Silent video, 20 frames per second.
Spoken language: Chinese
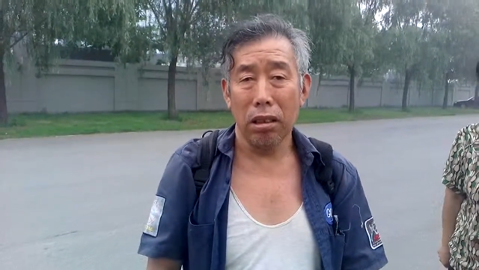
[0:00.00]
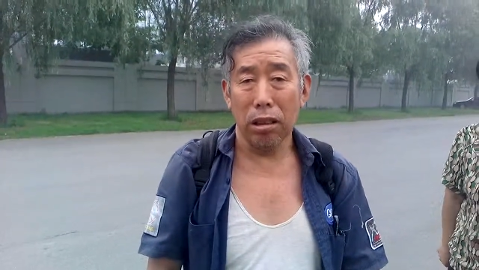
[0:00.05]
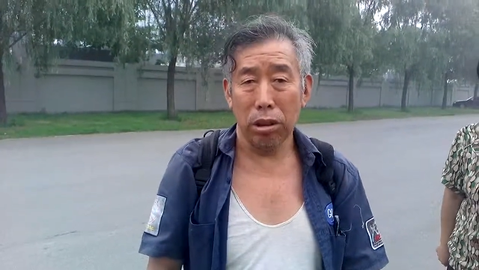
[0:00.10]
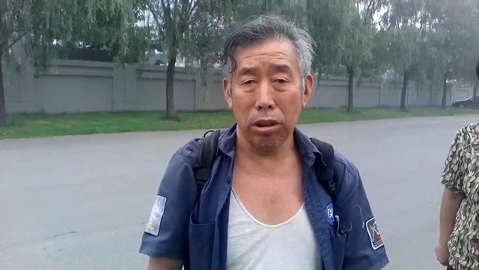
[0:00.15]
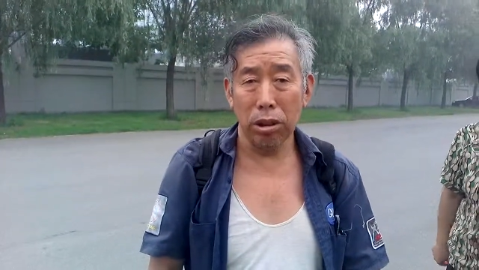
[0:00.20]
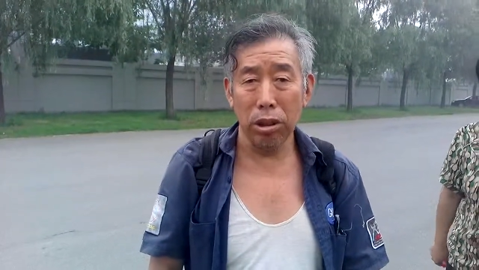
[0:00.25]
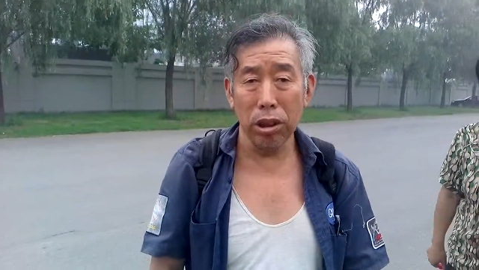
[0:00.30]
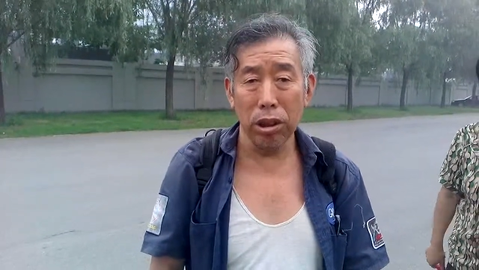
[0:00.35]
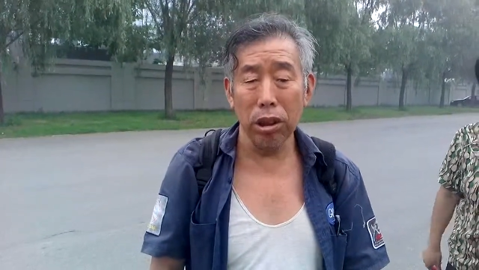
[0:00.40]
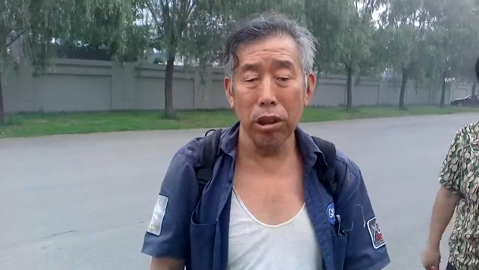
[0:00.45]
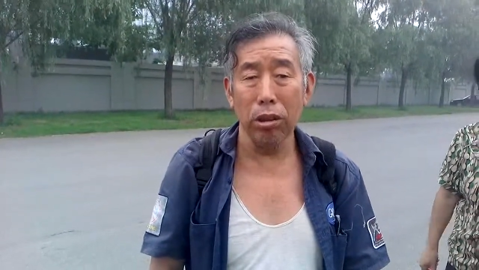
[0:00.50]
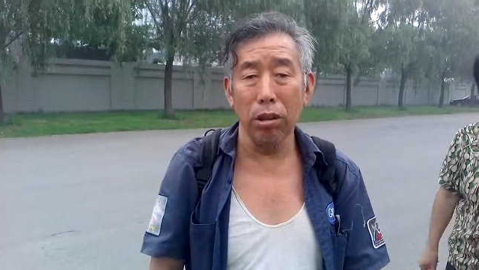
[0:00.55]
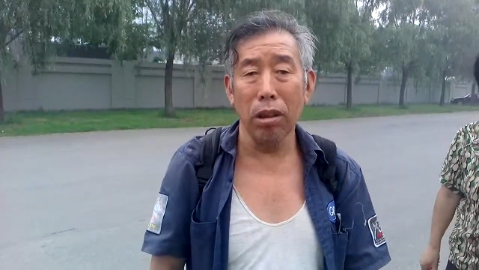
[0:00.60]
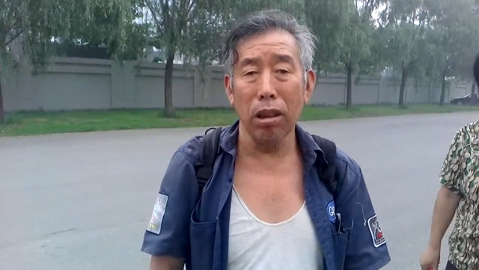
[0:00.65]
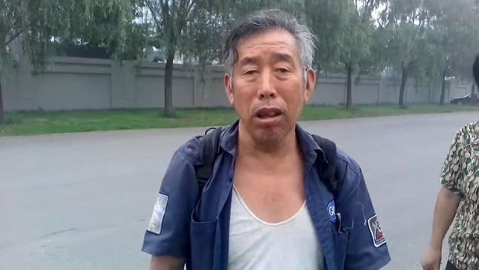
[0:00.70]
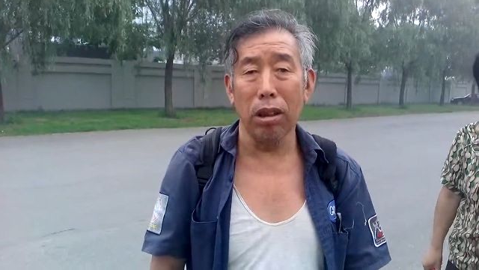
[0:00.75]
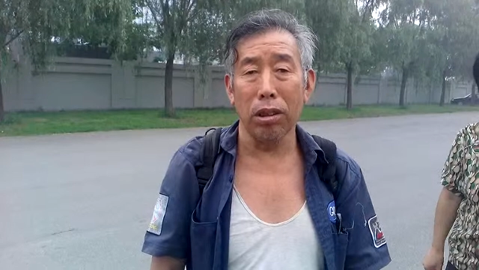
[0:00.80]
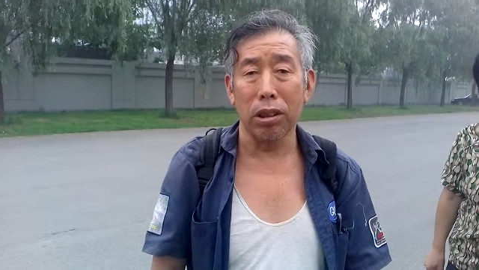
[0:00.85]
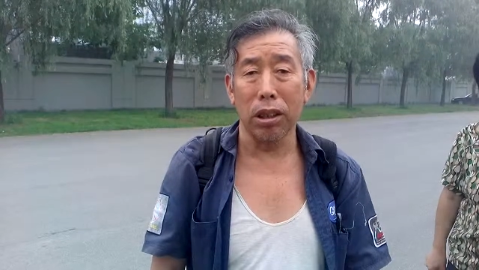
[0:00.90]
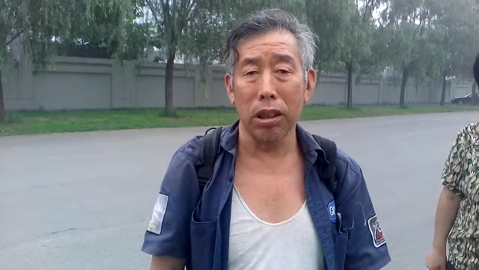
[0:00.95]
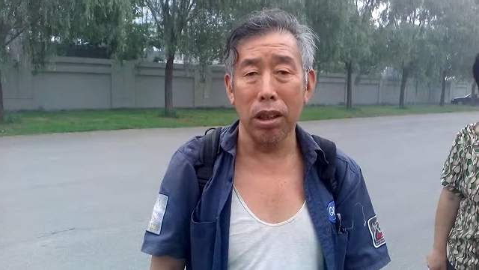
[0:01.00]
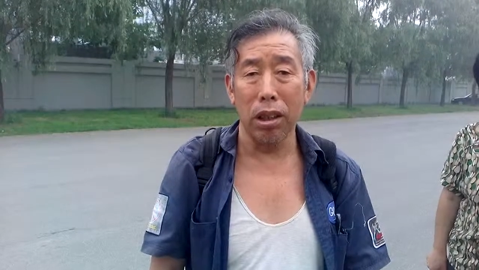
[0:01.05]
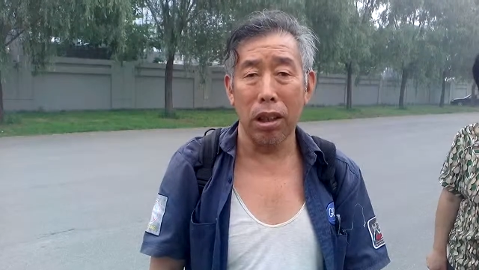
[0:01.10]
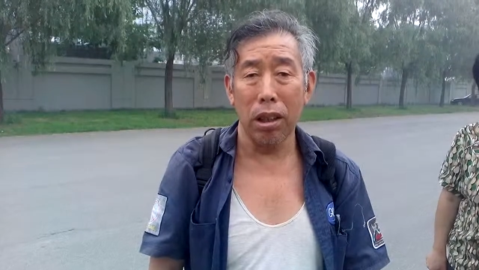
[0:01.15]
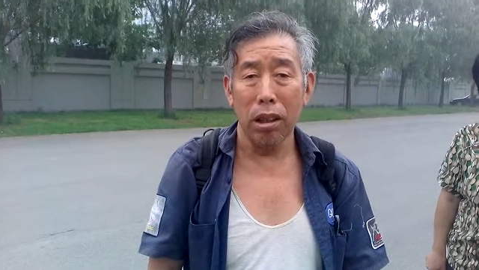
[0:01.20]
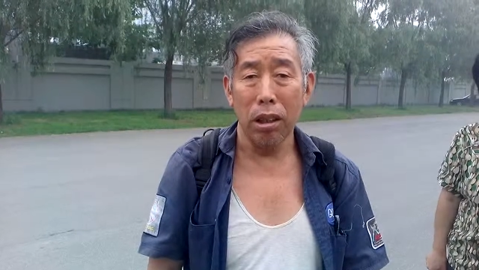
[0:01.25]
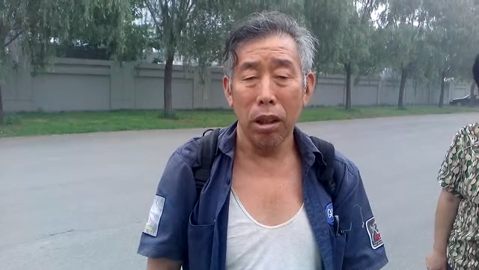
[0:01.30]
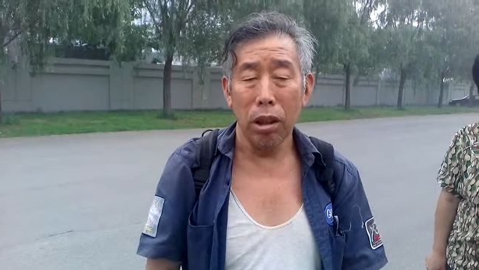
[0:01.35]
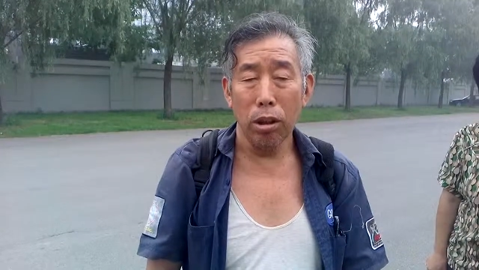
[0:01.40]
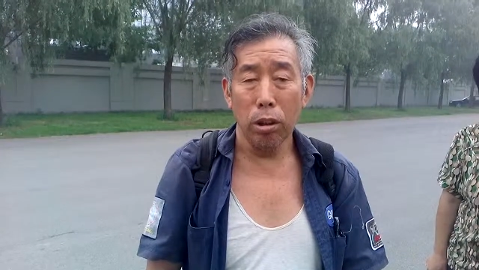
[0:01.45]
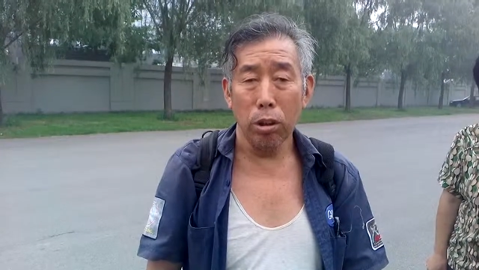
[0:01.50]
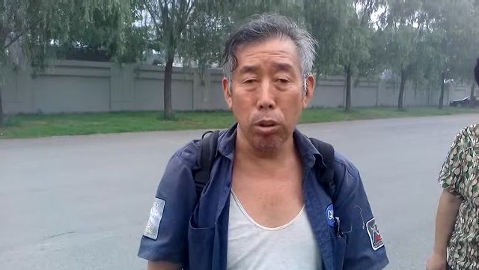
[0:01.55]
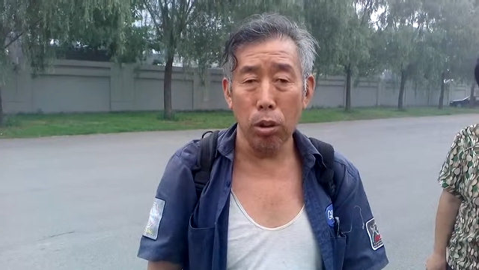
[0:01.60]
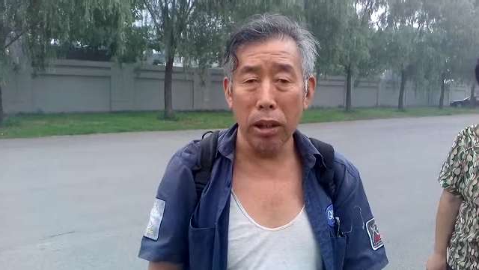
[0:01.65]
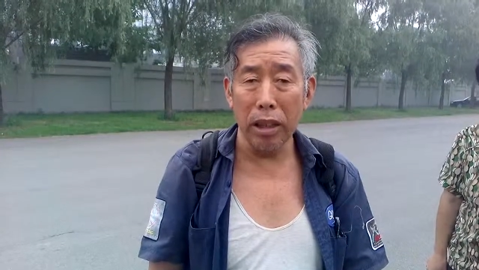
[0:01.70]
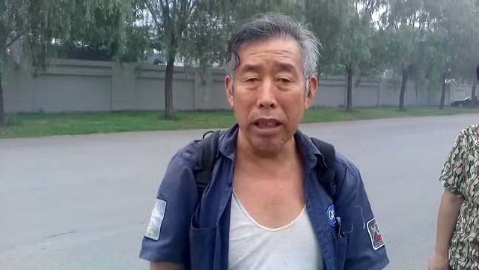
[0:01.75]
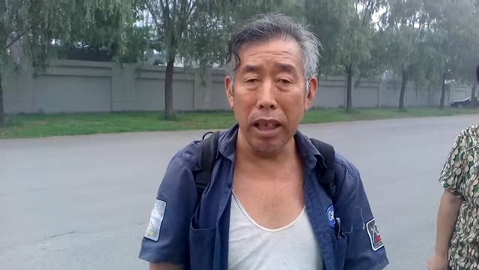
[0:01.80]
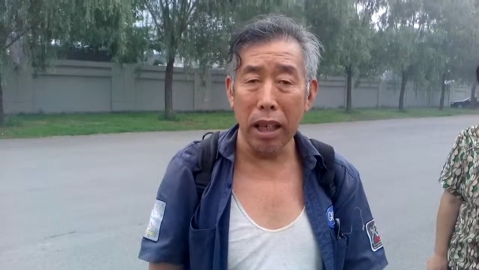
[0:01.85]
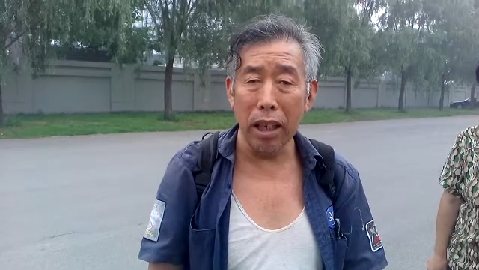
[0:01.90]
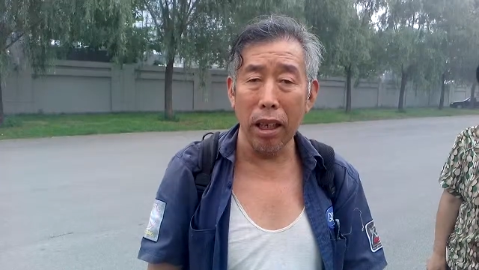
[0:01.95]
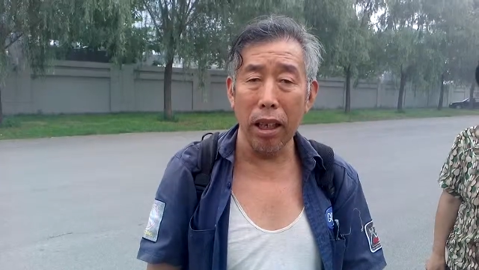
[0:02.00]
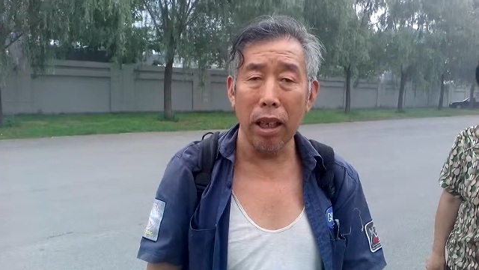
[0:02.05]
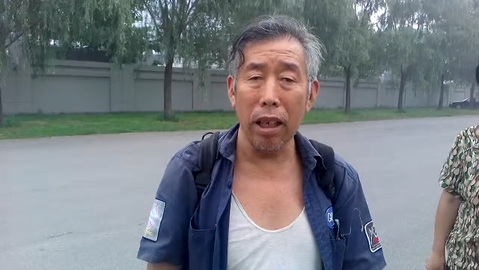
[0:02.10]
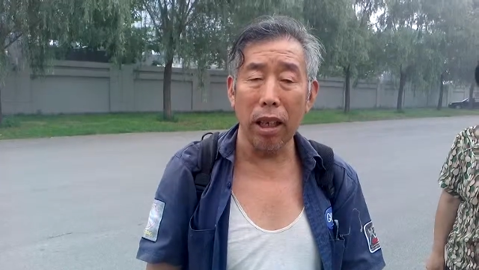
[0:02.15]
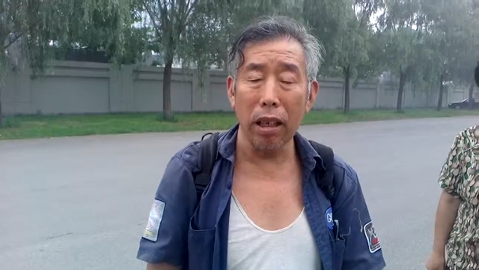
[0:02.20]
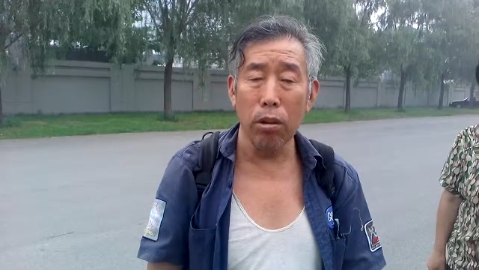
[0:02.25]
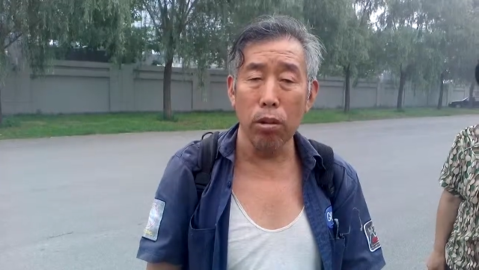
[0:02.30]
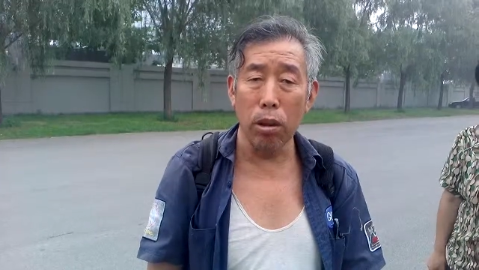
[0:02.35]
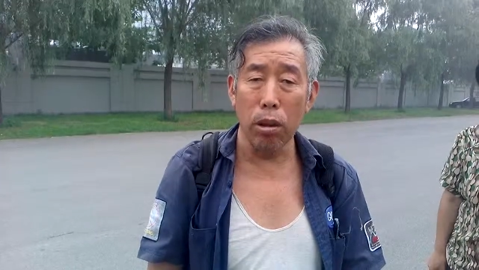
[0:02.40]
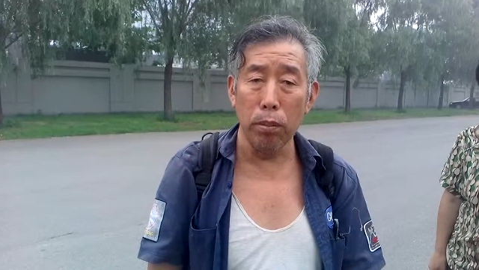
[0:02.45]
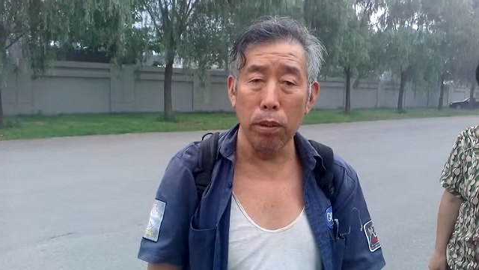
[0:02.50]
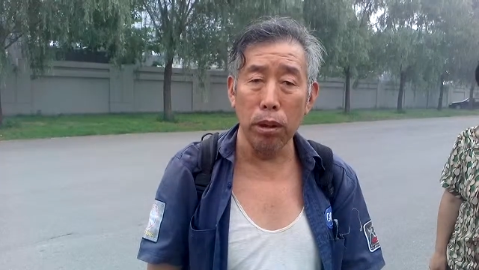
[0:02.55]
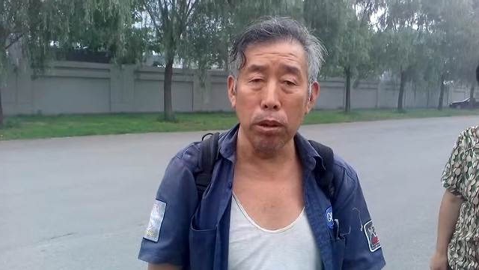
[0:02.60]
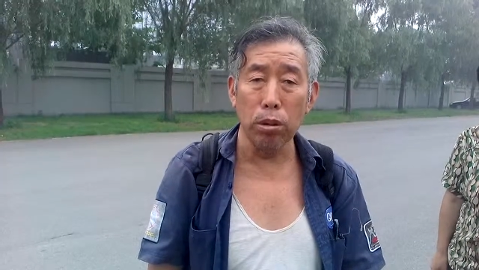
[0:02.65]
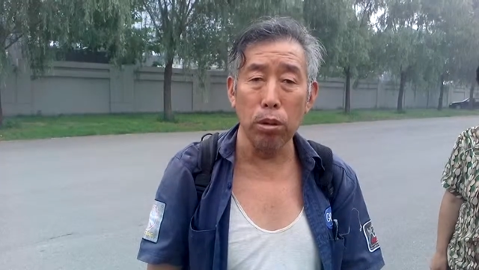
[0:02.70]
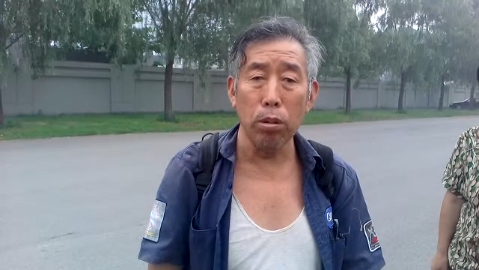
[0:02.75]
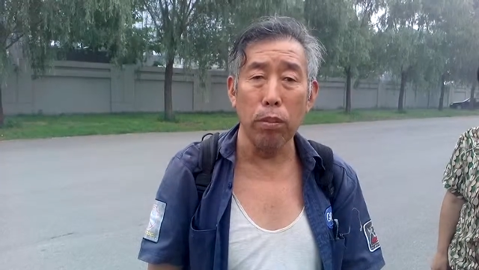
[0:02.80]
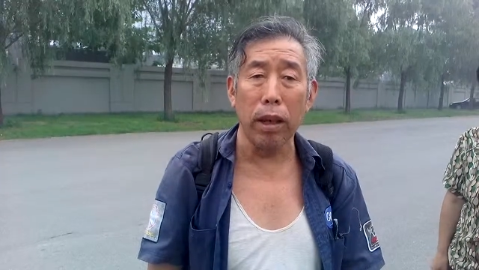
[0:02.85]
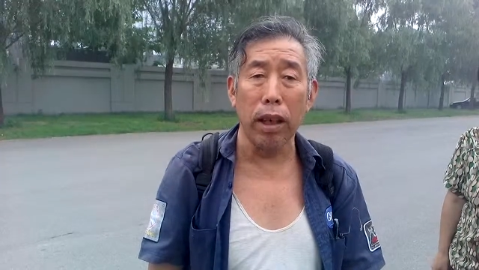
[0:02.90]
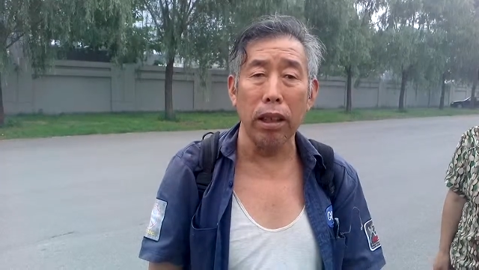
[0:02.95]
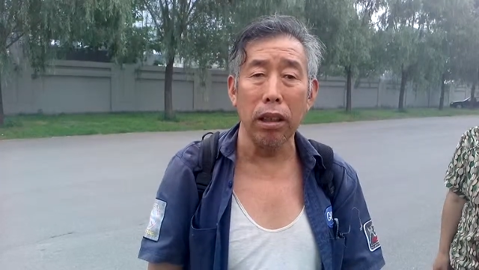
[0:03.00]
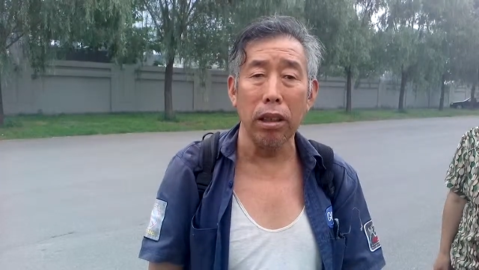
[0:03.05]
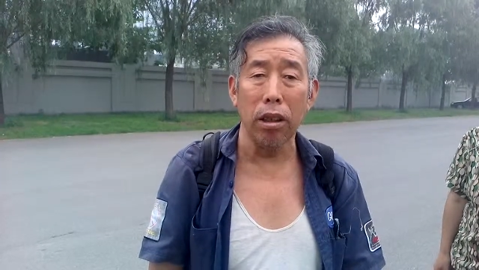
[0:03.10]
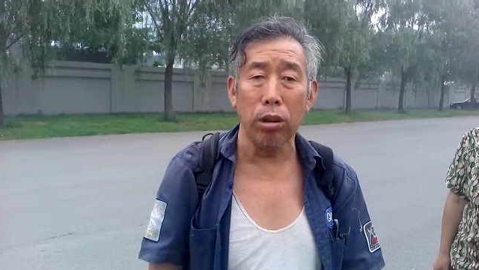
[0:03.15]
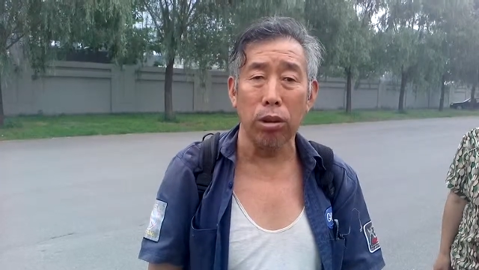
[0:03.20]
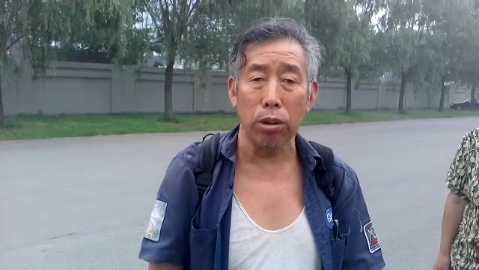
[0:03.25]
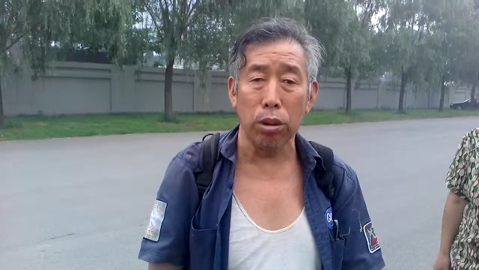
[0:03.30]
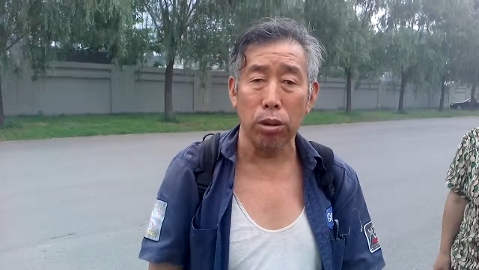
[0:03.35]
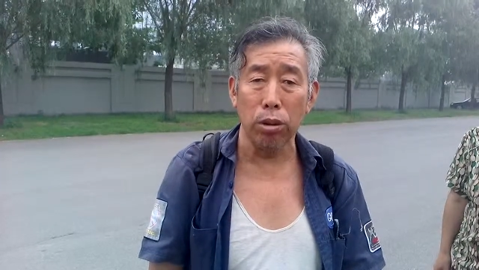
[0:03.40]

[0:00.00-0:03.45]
徐志勇老师多年来给我们送馒头、